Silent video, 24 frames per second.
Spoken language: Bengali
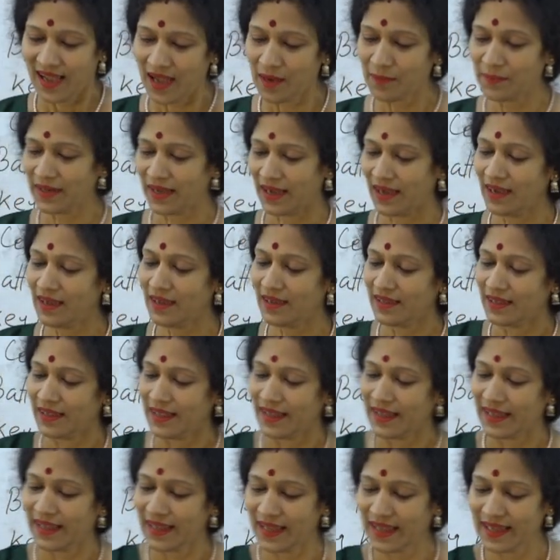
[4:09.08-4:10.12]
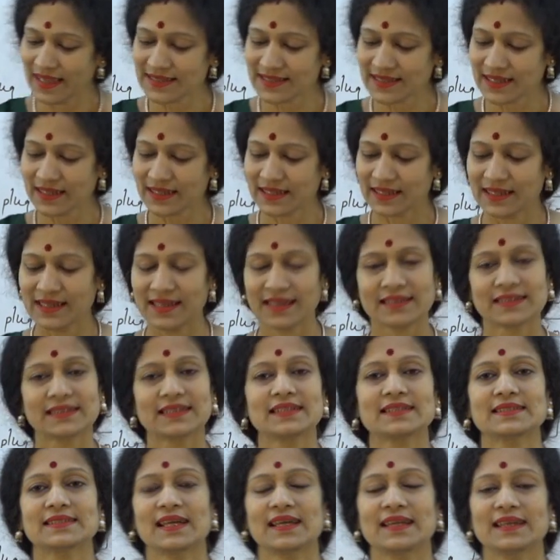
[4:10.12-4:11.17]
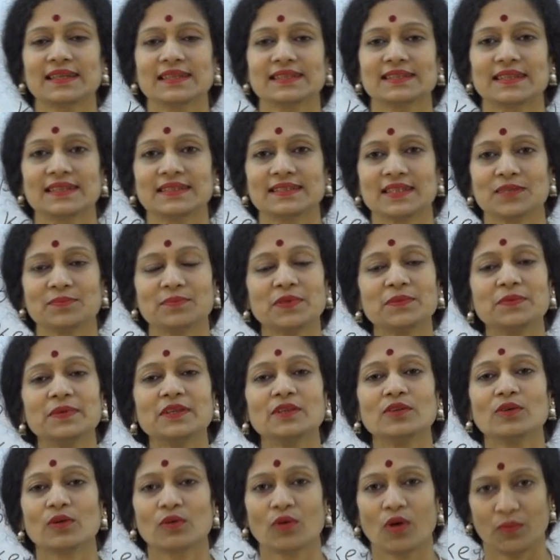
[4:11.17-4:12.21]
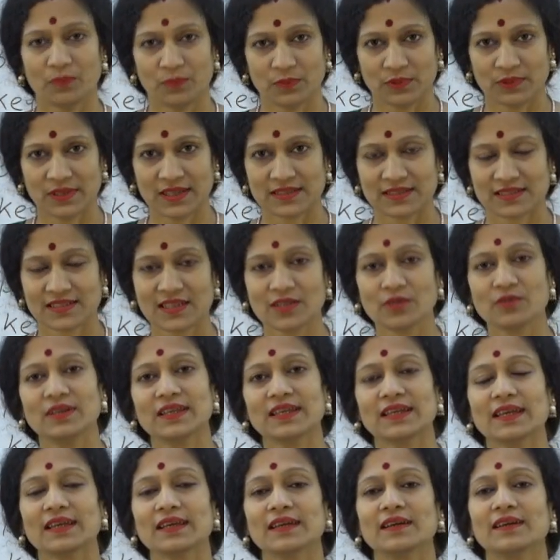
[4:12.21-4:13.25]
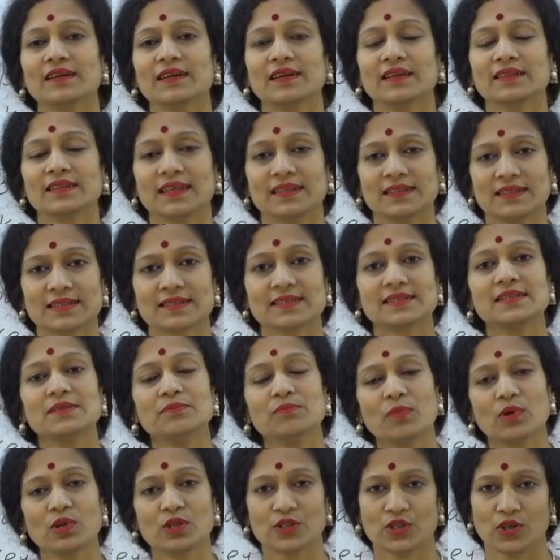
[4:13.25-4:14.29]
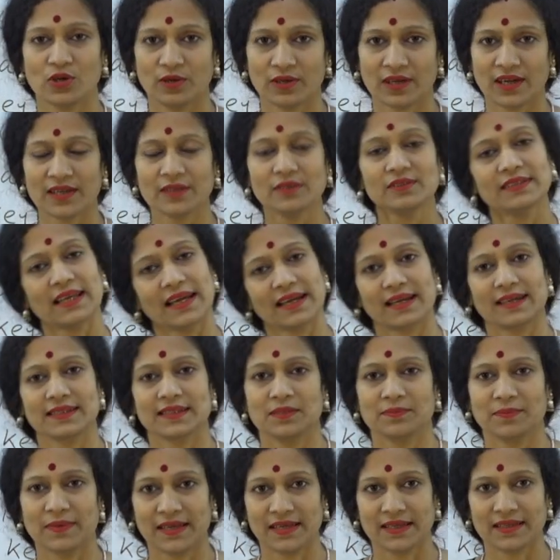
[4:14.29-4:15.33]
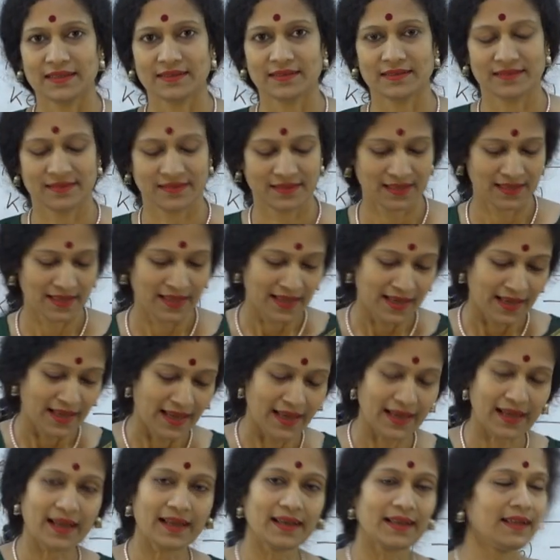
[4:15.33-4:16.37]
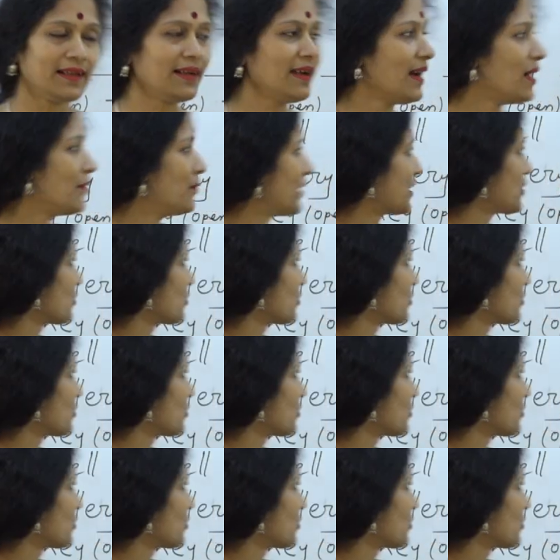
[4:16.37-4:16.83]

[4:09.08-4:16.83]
আমরা এই যে ইলেকট্রিক সার্কিটের যে বিভিন্ন কম্পোনেন্ট সেগুলিকে তাদের সিম্বল সহকারেও দেখাতে পারি এখানে আমি